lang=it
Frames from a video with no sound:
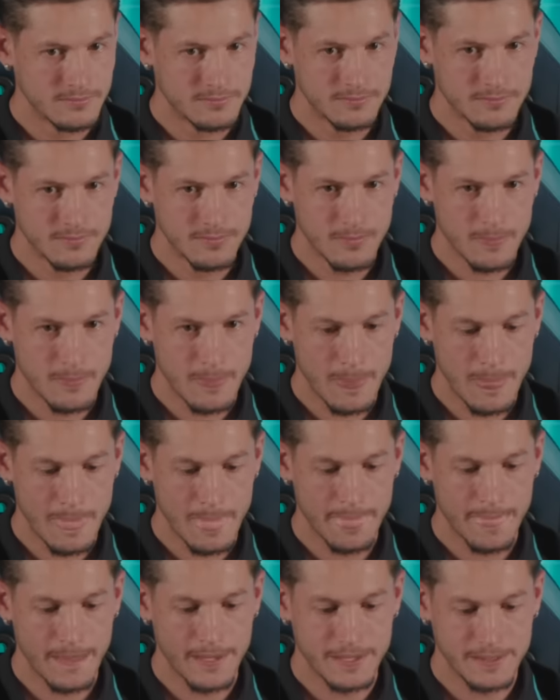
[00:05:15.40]
i mattoni
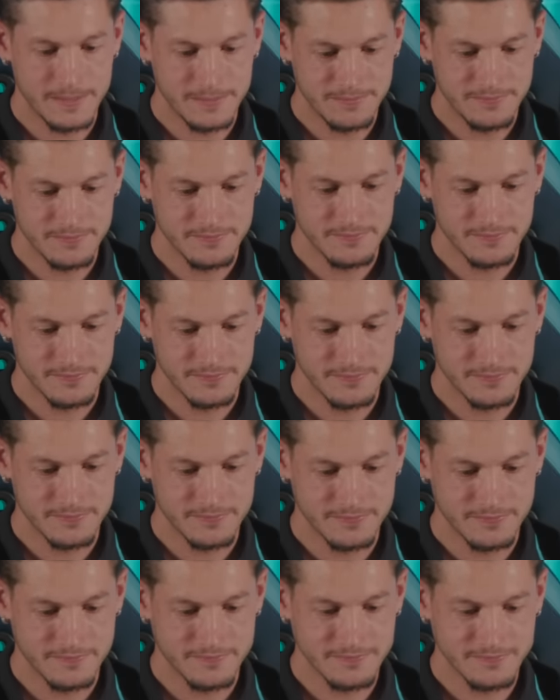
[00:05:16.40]
che mi hanno tirato
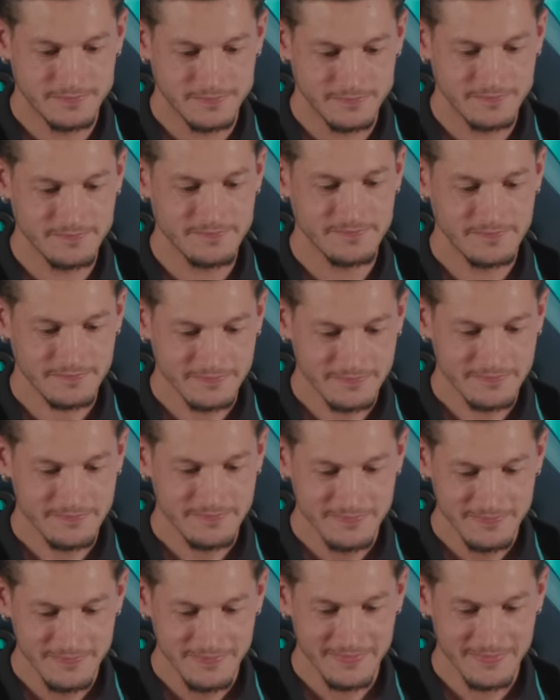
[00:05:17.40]
addosso.
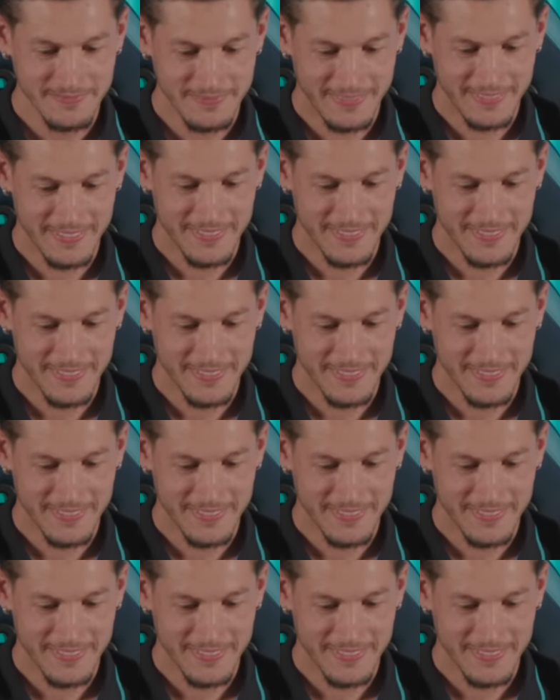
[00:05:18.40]
Eh,